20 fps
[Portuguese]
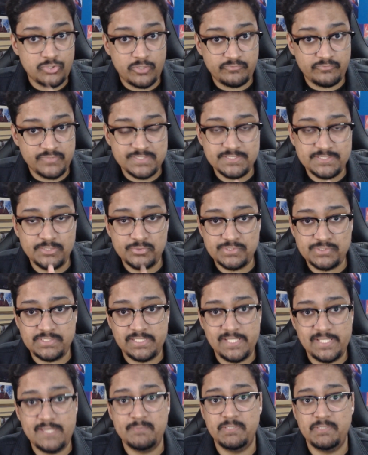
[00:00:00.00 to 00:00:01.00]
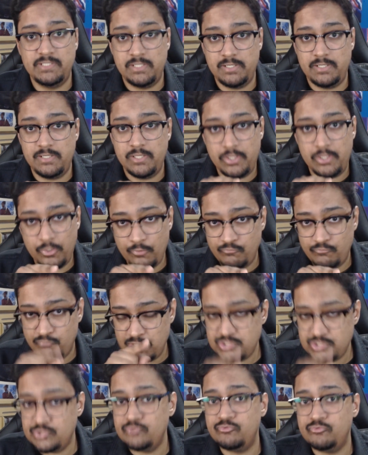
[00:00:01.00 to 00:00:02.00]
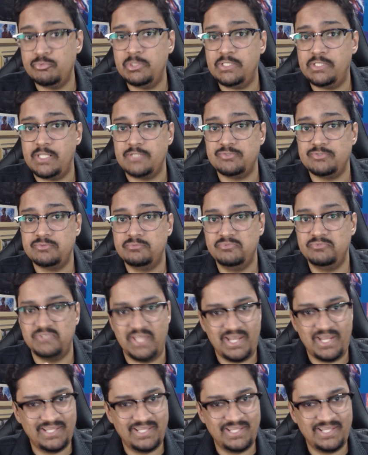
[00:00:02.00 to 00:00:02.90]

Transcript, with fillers: fazendo um disclaimer, eu vou assistir o filme clássico, tá?